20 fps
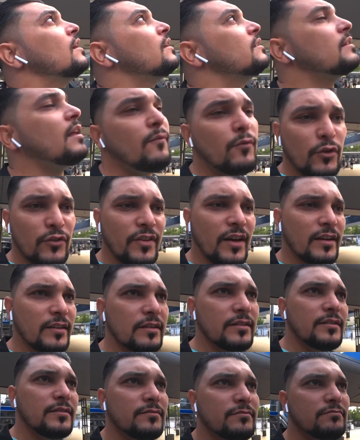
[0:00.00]
Dann würde ich sagen,
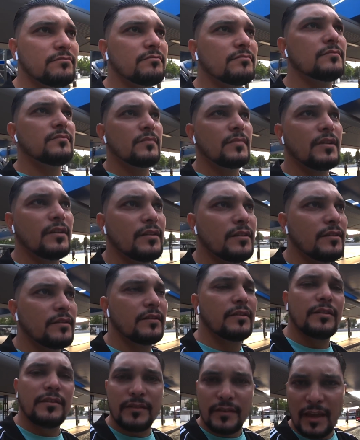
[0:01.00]

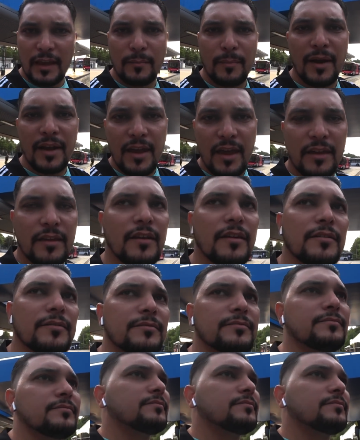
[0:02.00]
zeig mal her hier.